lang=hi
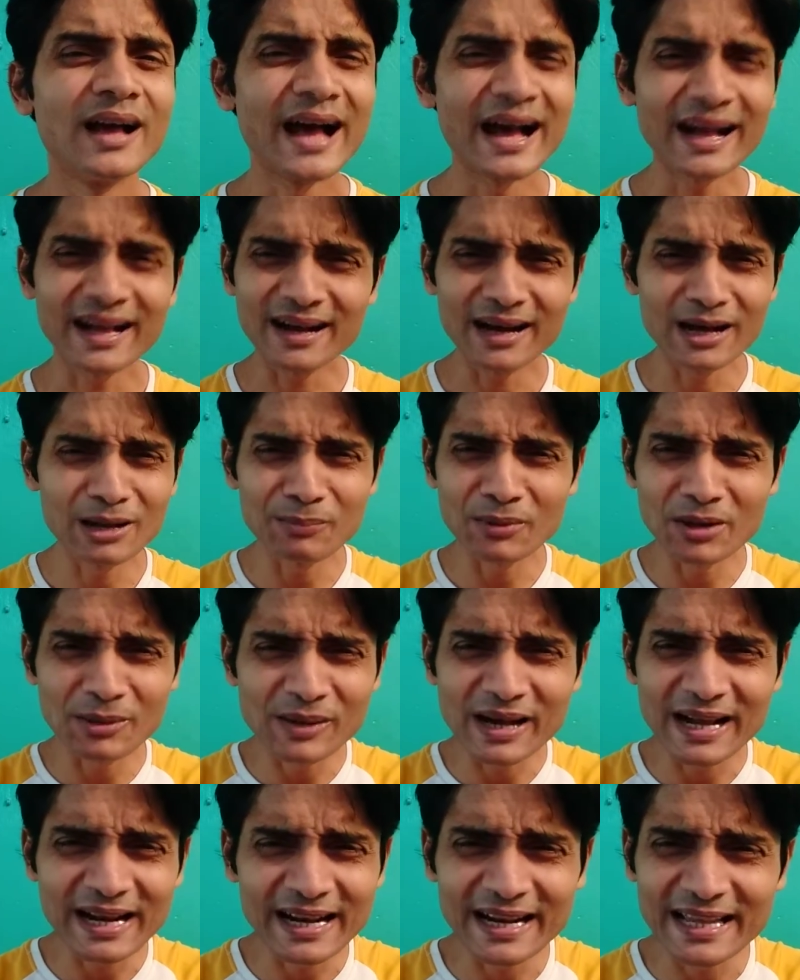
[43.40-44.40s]
घर पर हम
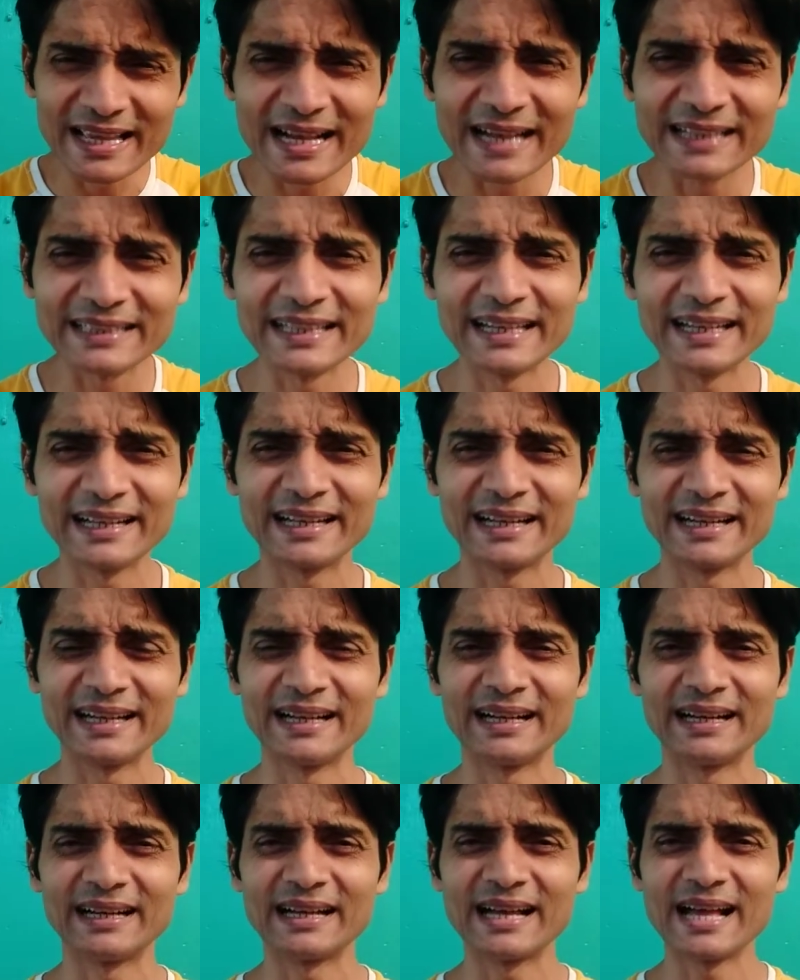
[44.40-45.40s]
खाना नहीं खाते हैं ना
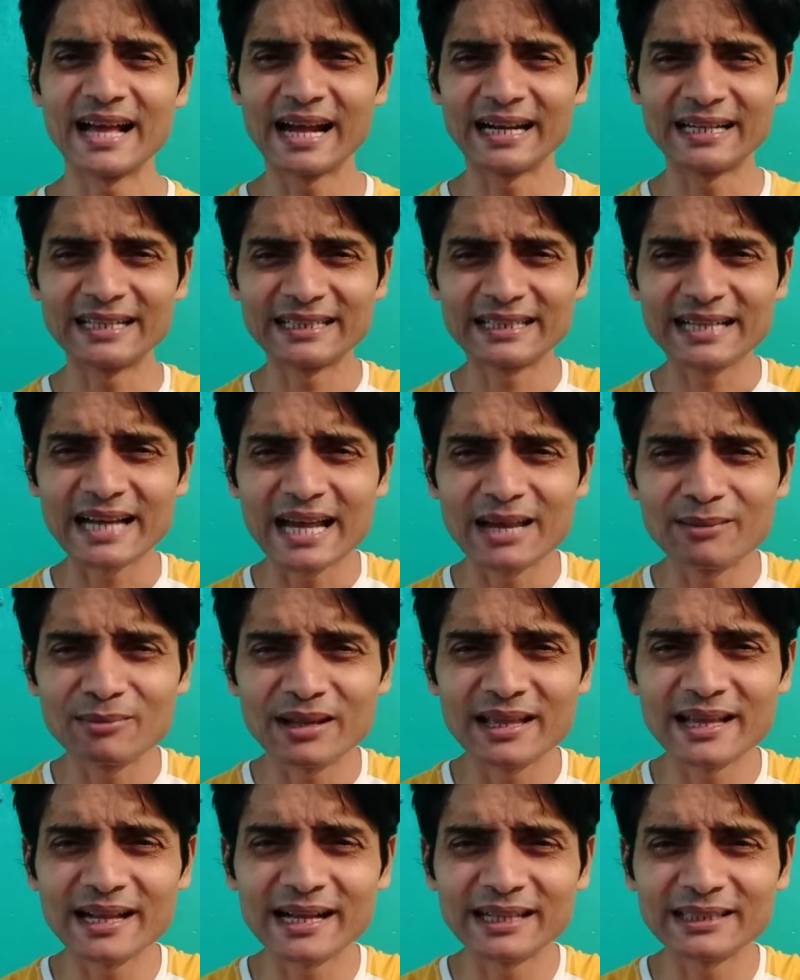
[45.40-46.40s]
टाइम
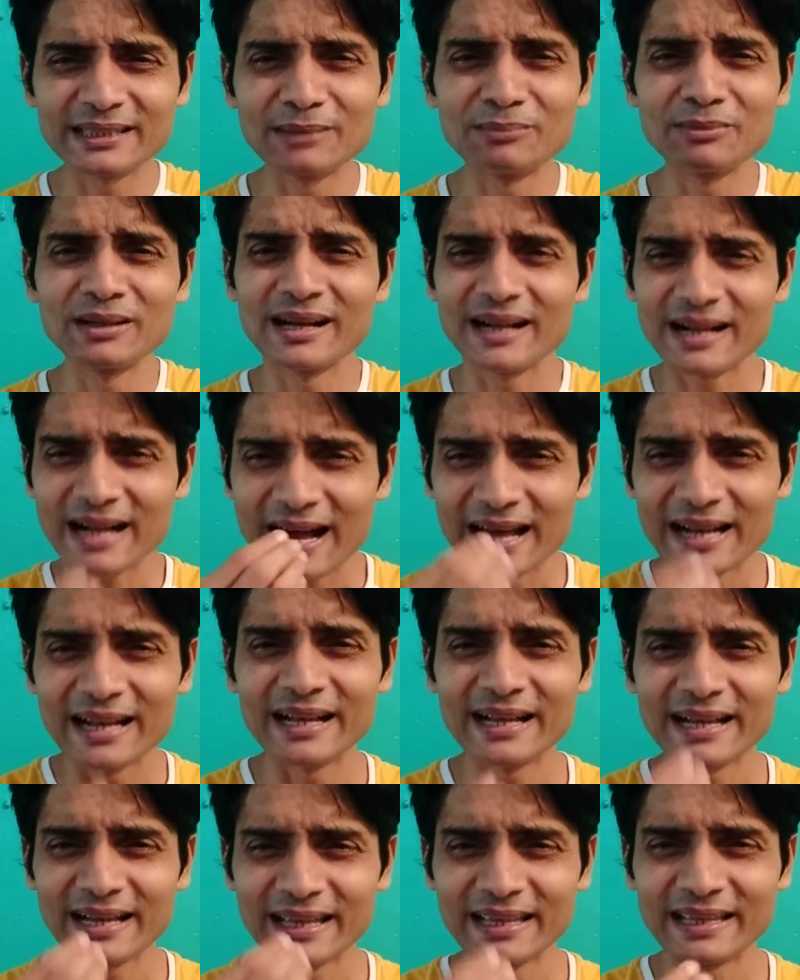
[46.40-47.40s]
रहेगा तब ना खाना
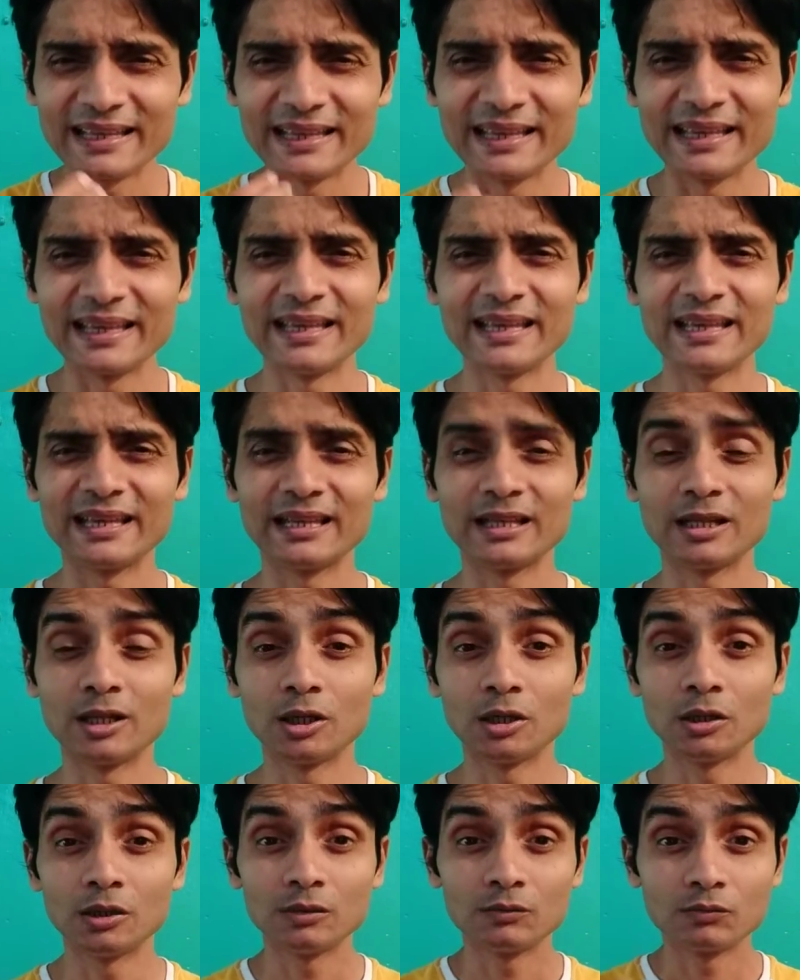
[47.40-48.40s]
खाएंगे
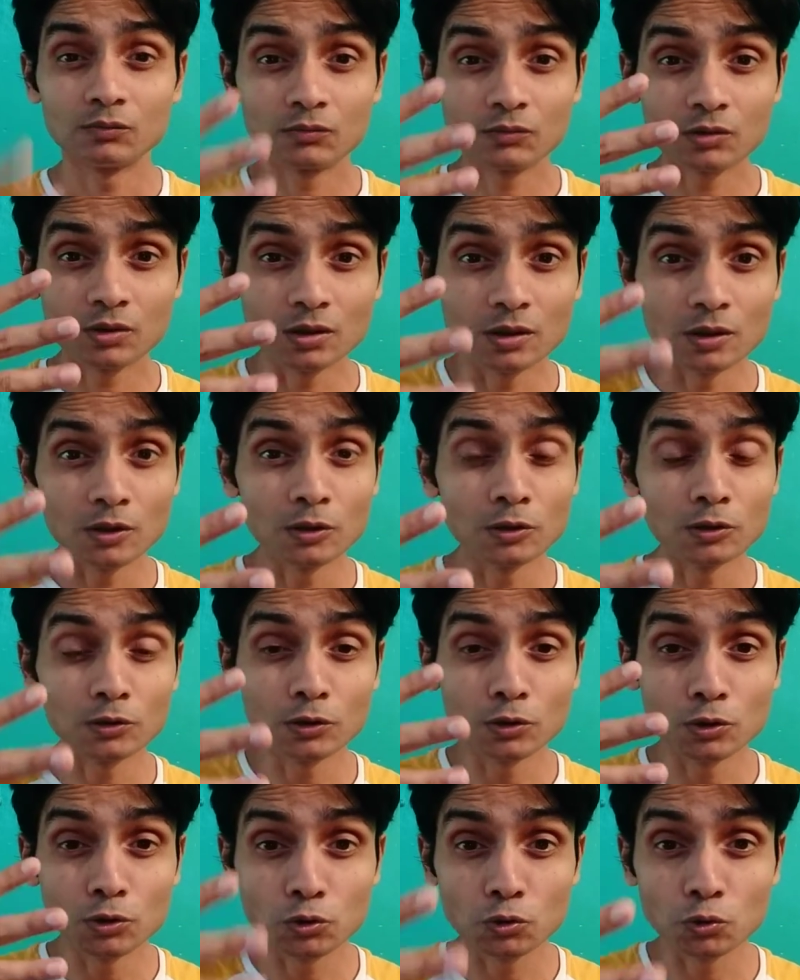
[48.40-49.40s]
तीन
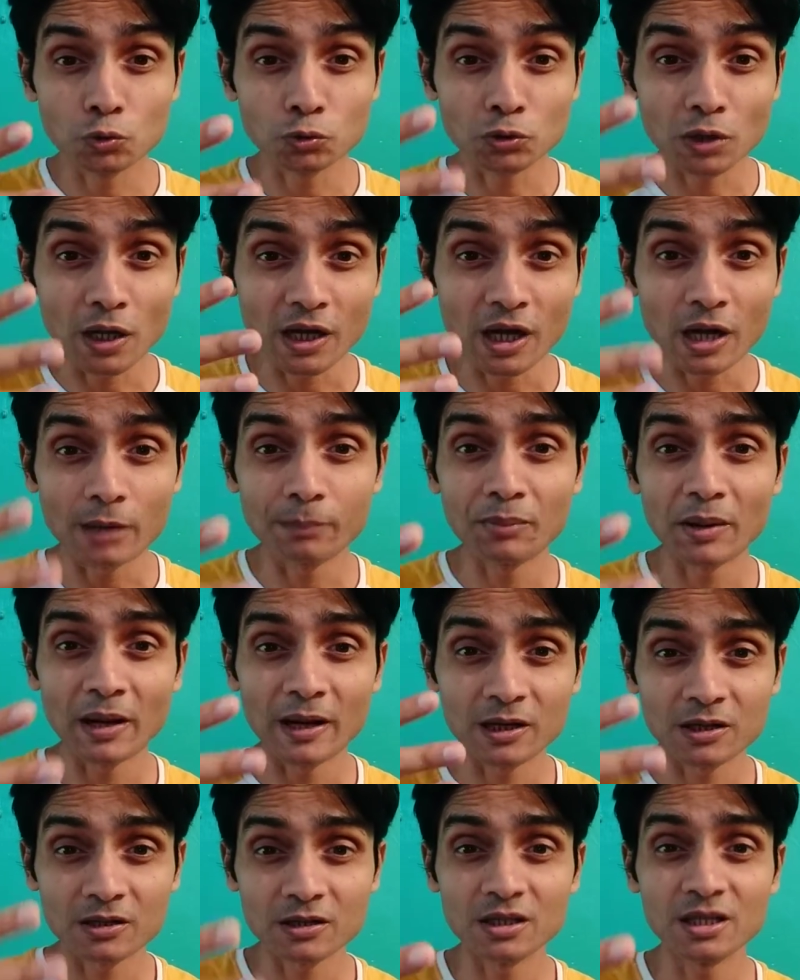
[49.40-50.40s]
तीन जूता का
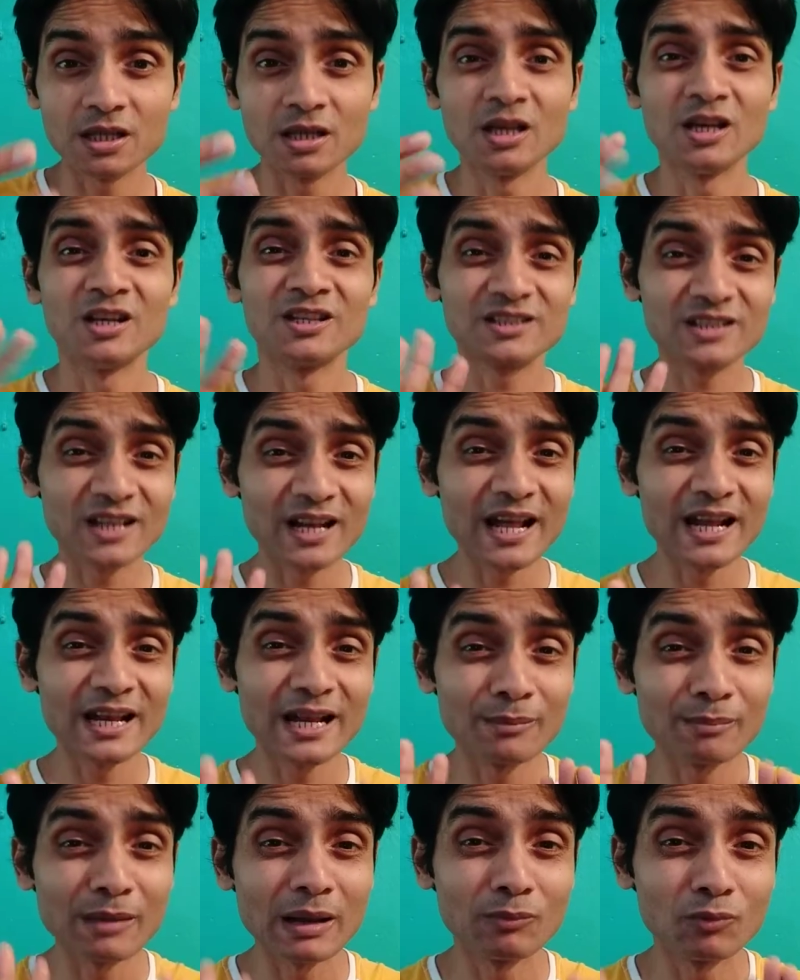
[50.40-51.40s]
फैक्ट्री
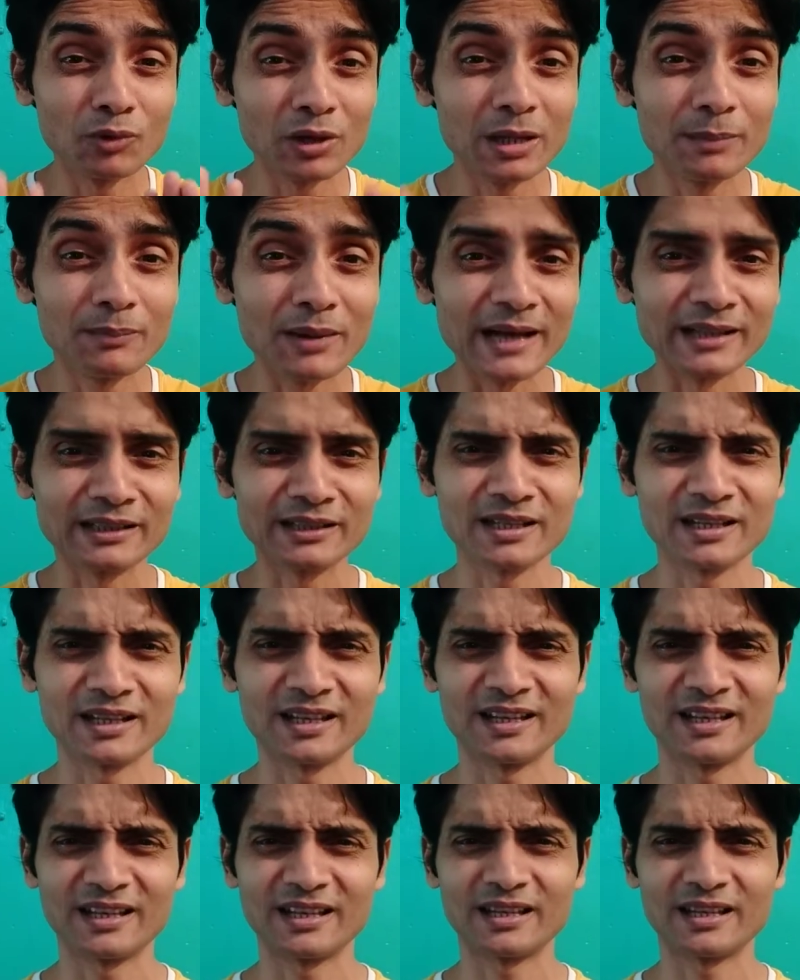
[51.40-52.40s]
चलाना मामूली बात है